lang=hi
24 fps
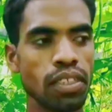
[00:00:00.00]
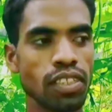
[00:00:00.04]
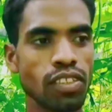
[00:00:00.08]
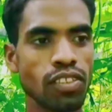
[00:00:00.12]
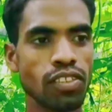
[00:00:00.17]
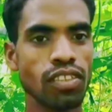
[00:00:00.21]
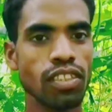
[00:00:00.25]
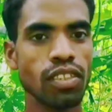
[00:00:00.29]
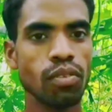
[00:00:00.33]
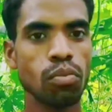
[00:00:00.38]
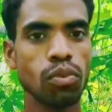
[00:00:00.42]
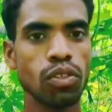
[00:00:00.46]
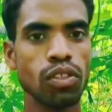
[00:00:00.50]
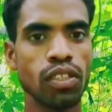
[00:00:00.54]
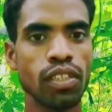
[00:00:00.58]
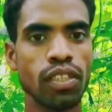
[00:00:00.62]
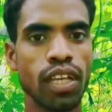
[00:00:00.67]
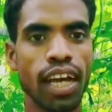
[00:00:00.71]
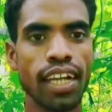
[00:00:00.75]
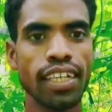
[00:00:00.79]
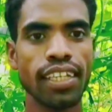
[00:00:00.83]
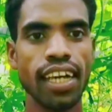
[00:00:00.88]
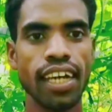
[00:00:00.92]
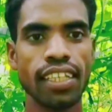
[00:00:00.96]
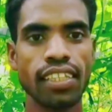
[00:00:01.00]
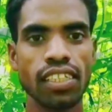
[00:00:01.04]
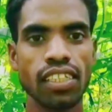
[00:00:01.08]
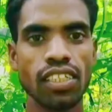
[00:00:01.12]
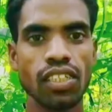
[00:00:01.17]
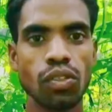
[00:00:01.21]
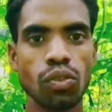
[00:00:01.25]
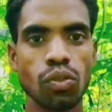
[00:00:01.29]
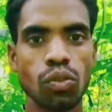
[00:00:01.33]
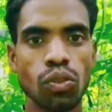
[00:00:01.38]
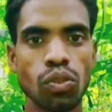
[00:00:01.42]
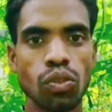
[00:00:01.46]
बस वही तो ना जात
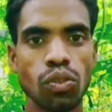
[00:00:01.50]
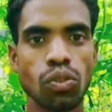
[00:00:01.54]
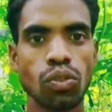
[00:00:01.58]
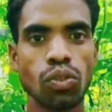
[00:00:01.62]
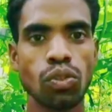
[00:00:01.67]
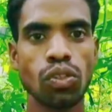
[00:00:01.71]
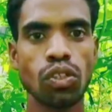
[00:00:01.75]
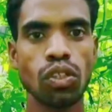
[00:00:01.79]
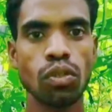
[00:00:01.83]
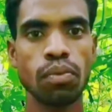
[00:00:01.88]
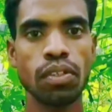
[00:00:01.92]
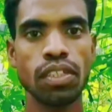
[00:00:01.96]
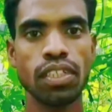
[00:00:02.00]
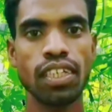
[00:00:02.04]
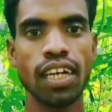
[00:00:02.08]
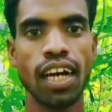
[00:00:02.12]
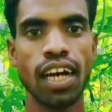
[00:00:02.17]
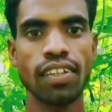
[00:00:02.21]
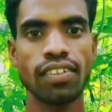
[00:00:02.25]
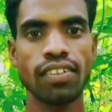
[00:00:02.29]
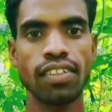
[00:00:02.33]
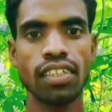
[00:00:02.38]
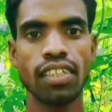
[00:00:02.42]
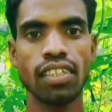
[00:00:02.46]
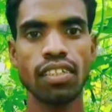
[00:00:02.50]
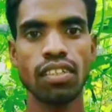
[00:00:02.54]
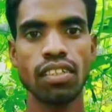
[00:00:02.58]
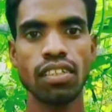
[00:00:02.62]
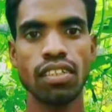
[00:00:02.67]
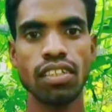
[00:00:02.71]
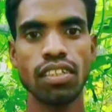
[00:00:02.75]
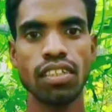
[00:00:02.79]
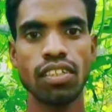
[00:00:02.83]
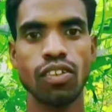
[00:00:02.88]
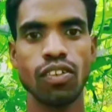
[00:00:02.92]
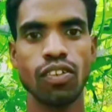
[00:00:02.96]
रही कुछ कुछ बस घासे
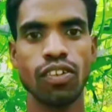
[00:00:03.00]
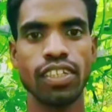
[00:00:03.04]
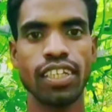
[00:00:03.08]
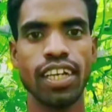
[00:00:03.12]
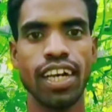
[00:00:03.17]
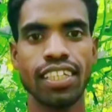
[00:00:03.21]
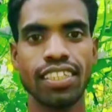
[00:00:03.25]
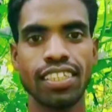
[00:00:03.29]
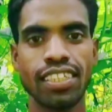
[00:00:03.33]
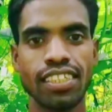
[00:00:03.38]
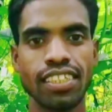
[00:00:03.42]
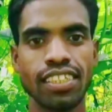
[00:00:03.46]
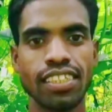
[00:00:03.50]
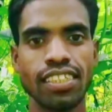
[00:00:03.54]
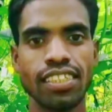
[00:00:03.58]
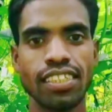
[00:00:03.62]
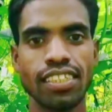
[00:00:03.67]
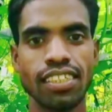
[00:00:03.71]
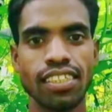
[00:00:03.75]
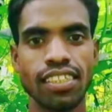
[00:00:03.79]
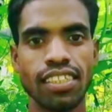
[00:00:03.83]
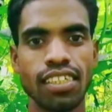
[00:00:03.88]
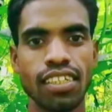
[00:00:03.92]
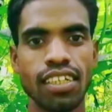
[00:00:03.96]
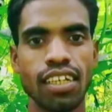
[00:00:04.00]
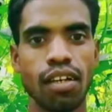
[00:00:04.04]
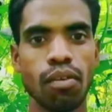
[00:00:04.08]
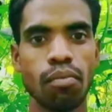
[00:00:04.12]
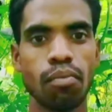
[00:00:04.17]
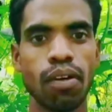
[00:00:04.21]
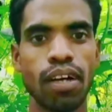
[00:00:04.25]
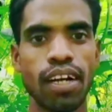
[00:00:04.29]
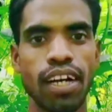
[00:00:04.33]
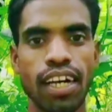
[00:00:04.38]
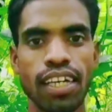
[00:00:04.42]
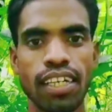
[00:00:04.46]
हो जात रही
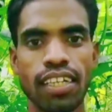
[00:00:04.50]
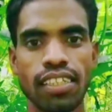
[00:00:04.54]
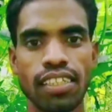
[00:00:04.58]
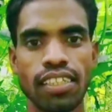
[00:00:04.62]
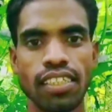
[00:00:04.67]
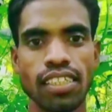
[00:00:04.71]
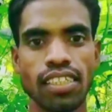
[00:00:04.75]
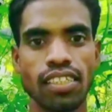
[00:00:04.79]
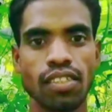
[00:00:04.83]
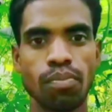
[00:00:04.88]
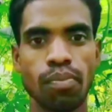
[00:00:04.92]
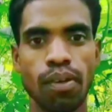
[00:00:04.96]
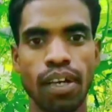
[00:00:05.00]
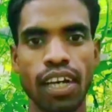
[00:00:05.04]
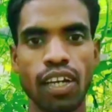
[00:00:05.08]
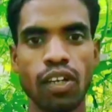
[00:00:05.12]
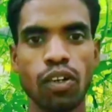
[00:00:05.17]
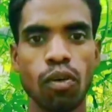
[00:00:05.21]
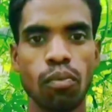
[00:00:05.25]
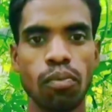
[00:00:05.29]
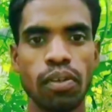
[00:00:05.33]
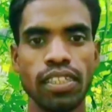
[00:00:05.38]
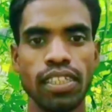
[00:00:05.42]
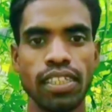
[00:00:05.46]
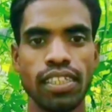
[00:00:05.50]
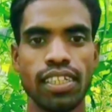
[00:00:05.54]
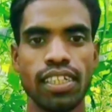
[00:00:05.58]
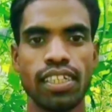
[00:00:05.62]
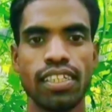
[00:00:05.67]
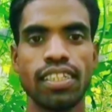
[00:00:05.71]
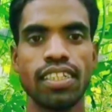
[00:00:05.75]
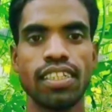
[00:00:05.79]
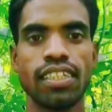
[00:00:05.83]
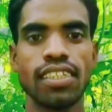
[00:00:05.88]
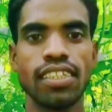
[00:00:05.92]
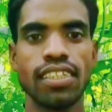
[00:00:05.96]
मकई रही मकई होबे नहीं
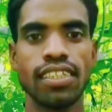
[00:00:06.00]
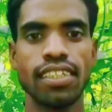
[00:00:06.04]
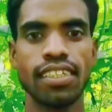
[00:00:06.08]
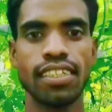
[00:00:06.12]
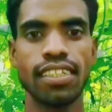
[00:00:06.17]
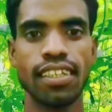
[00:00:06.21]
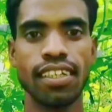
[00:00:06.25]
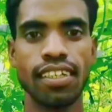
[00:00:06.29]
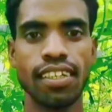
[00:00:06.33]
करत रही